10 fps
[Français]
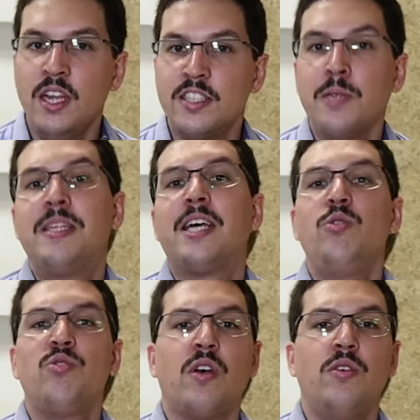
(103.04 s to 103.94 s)
Cette
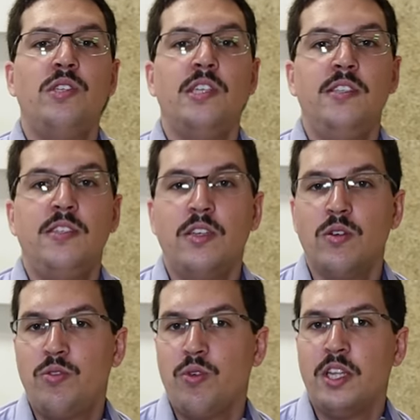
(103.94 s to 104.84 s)
mitrailleuse sera
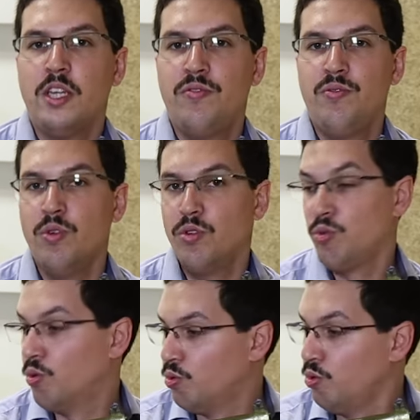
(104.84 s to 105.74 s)
utilisée sur un affût
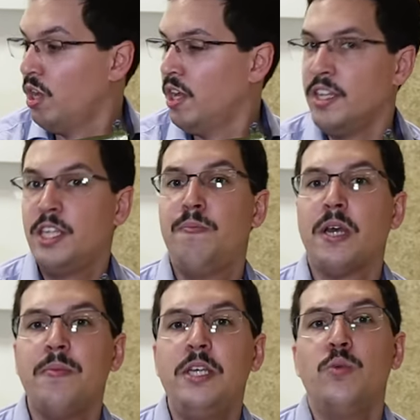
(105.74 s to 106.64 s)
sous roue qui
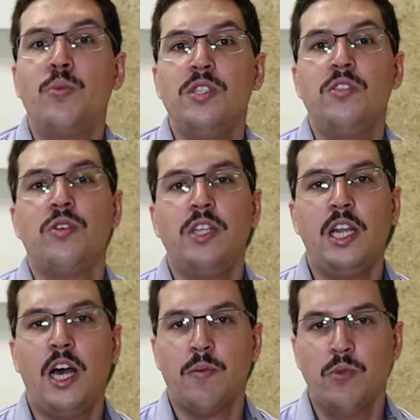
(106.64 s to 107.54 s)
permet de
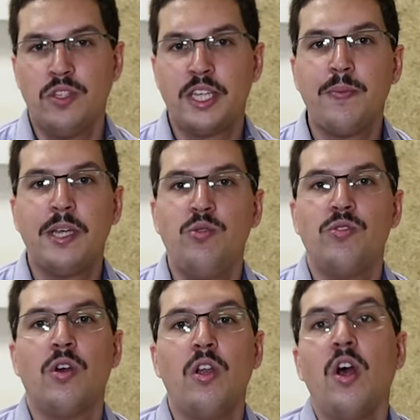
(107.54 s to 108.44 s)
positionner l'arme très près
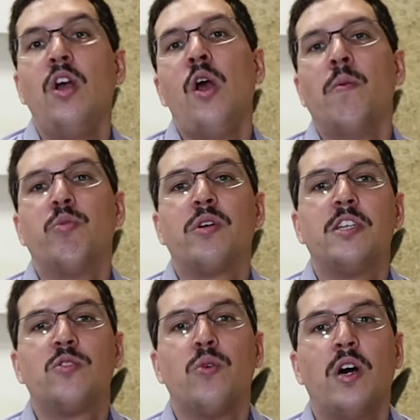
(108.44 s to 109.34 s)
du sol pour
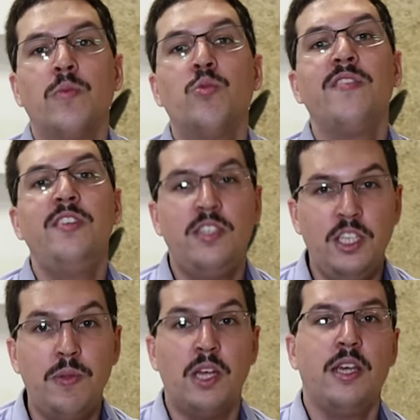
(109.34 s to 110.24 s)
qu'elle soit moins
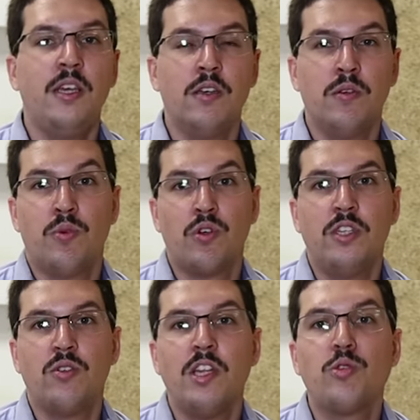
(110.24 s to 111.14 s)
visible et pour
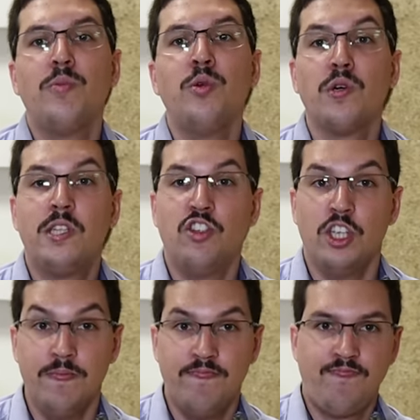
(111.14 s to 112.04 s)
que les soldats soient mieux
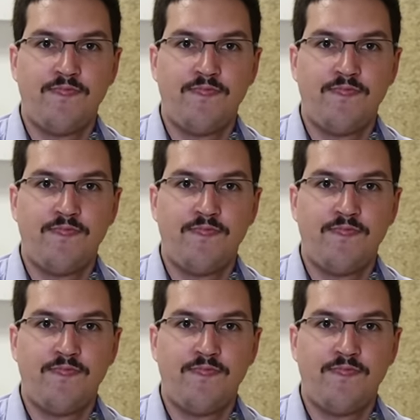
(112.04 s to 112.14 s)
protégés.